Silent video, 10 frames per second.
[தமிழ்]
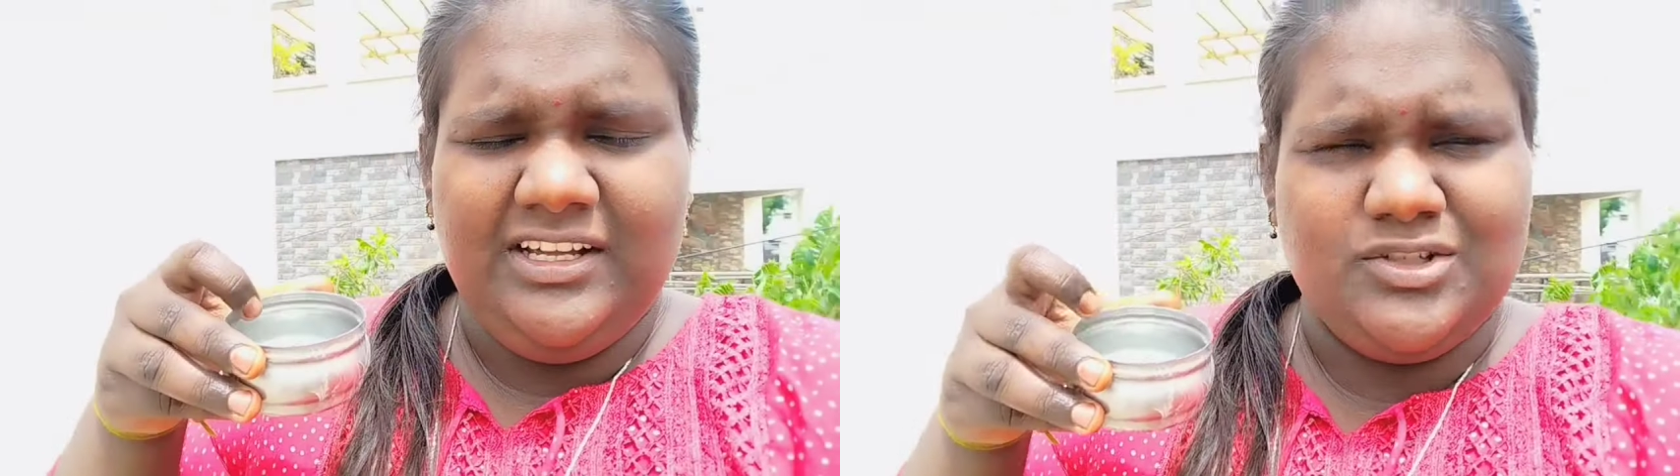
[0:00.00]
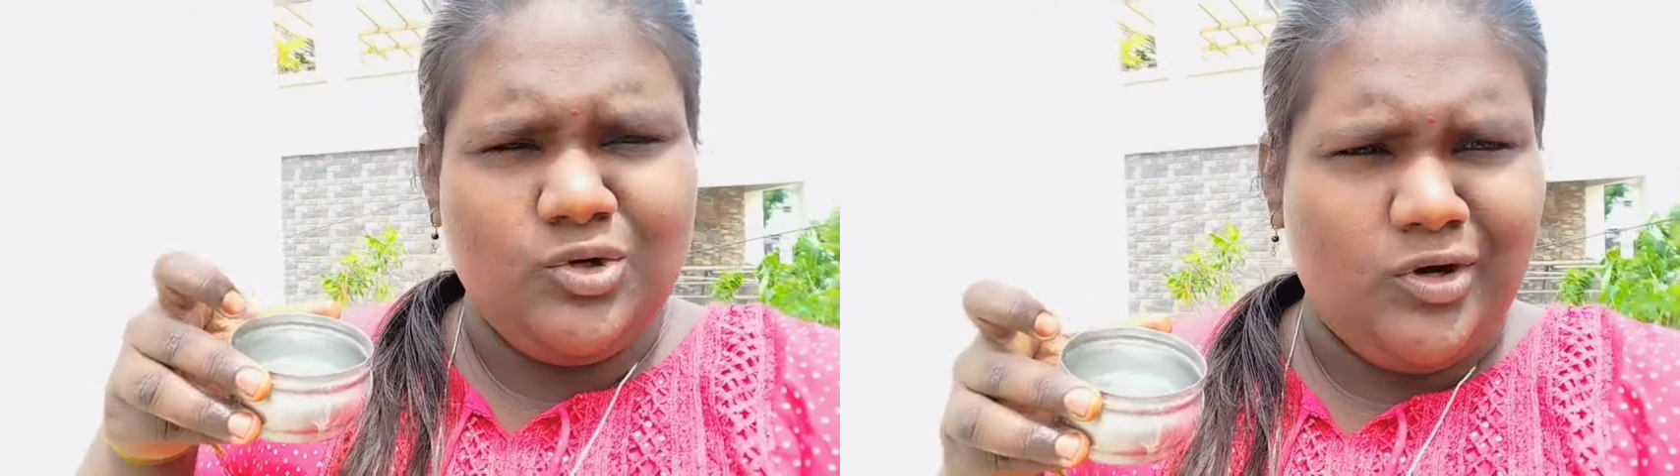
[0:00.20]

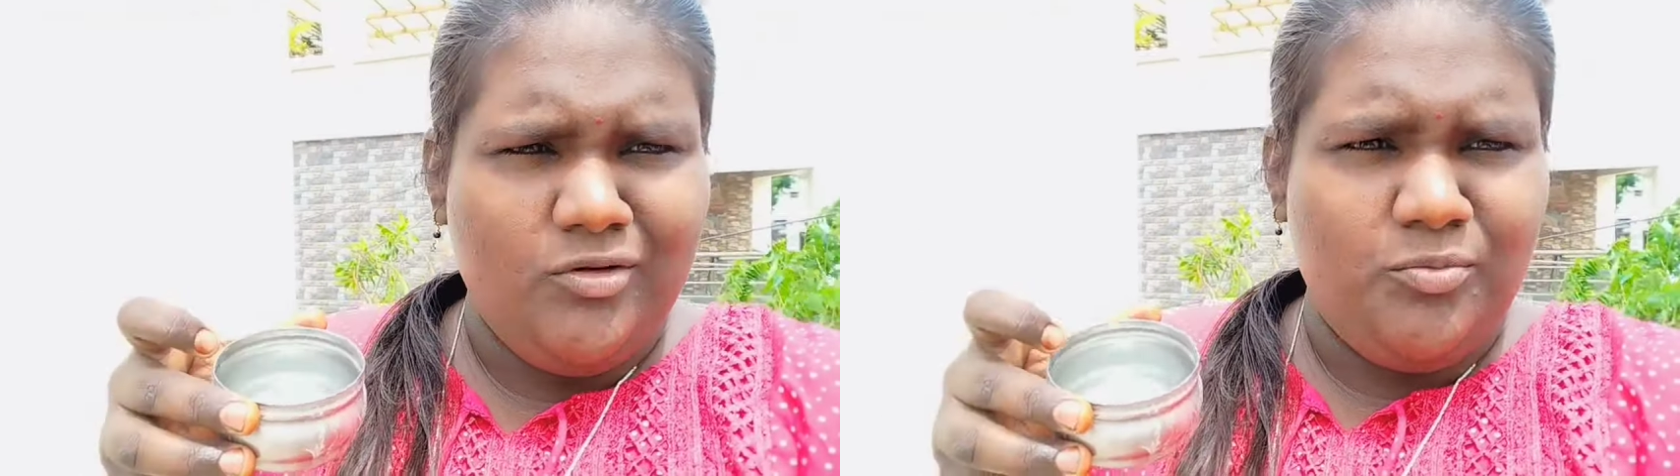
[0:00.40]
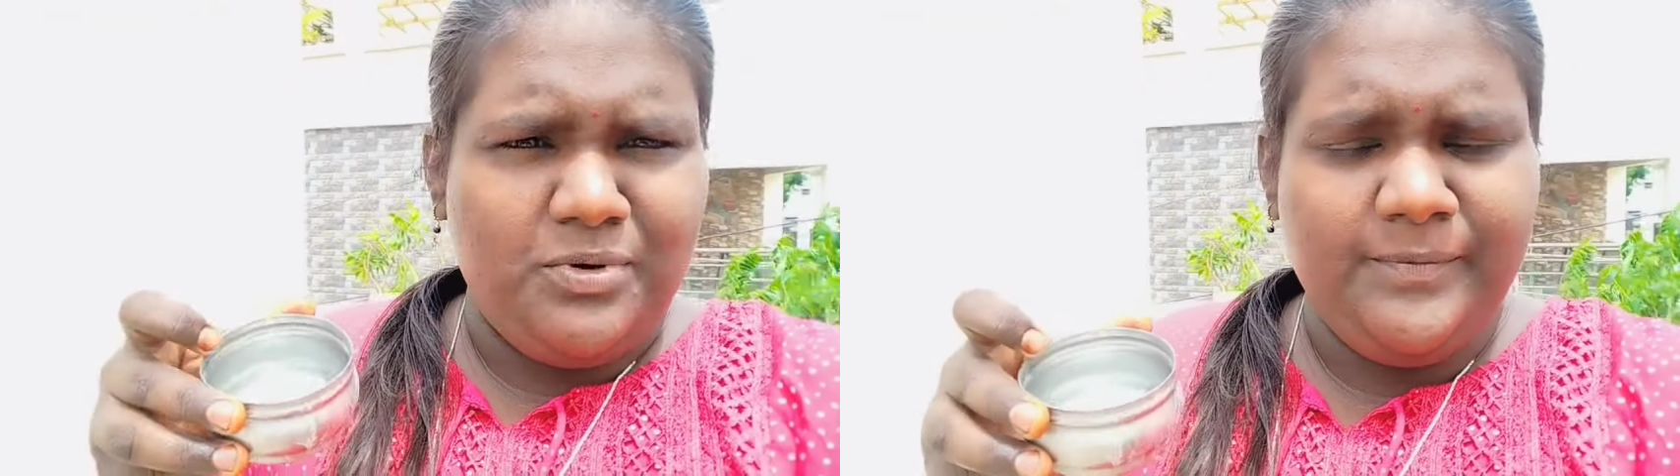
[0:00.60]
சோடா
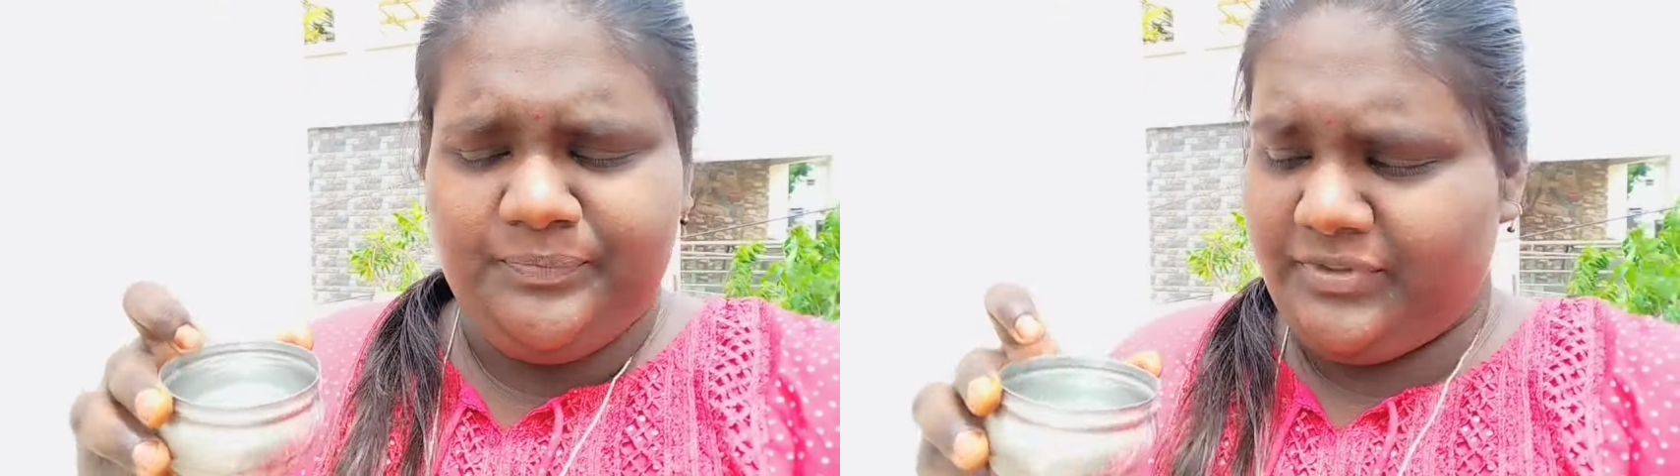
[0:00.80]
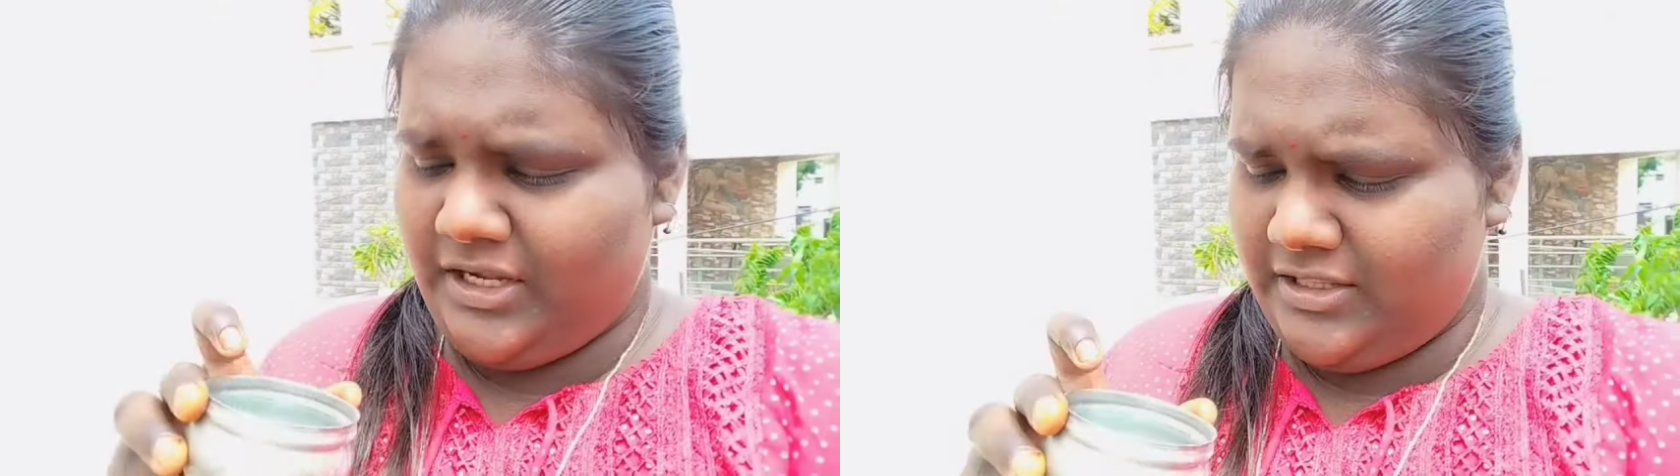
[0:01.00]
உப்பு
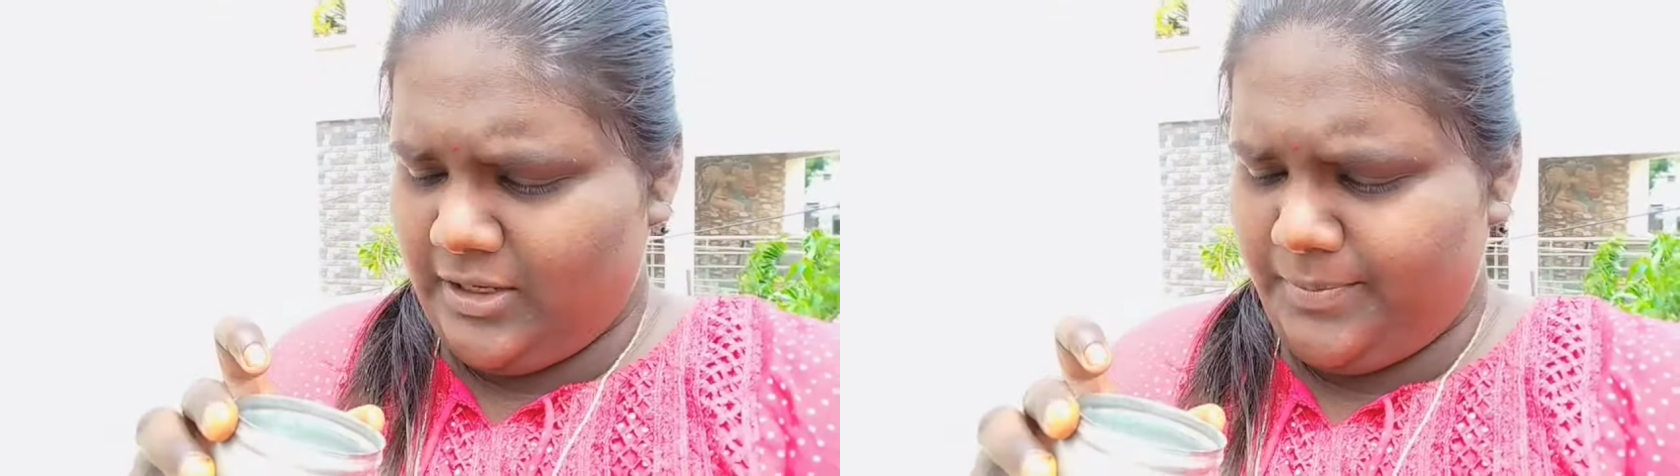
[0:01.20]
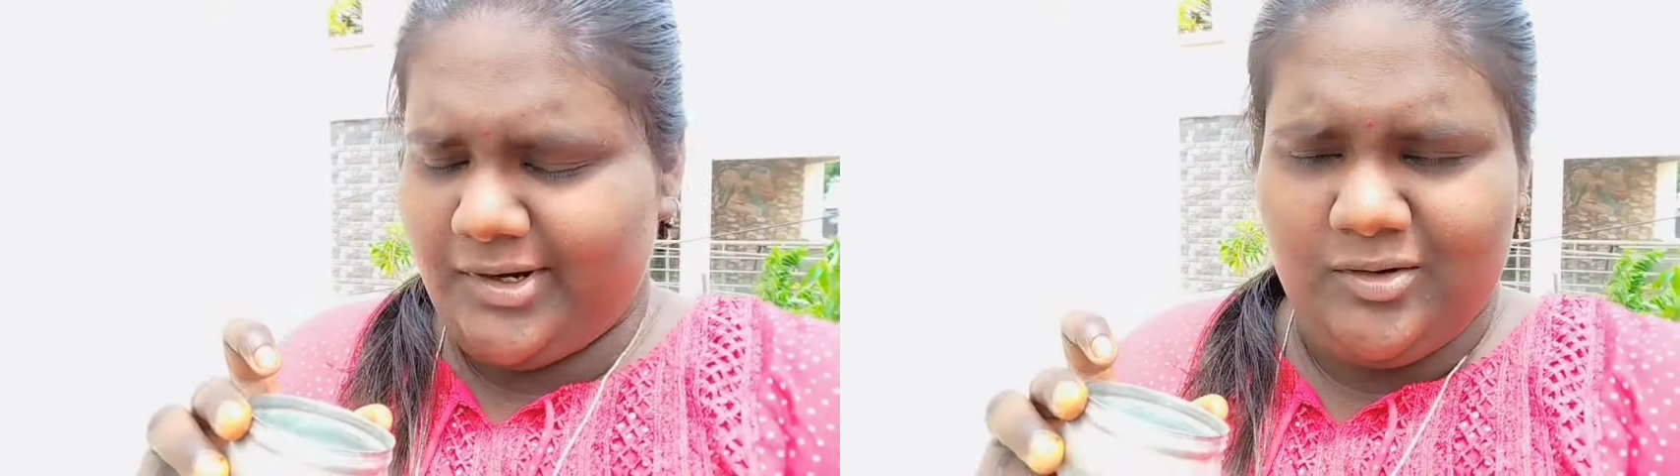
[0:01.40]

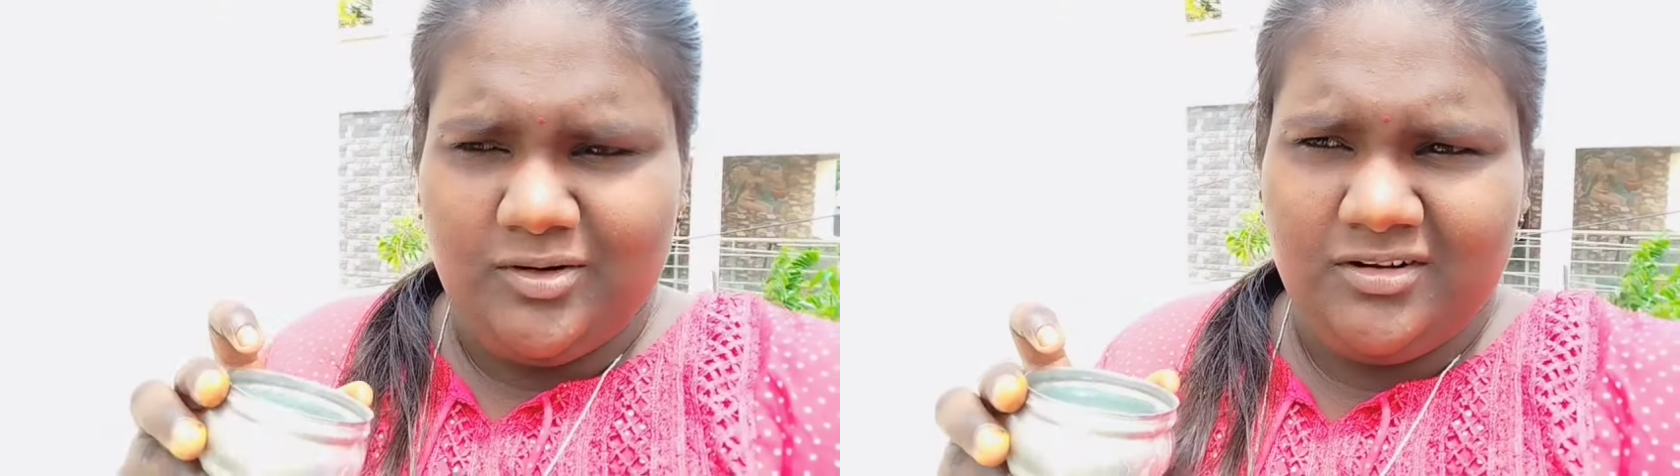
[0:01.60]
அதுக்கப்புறம்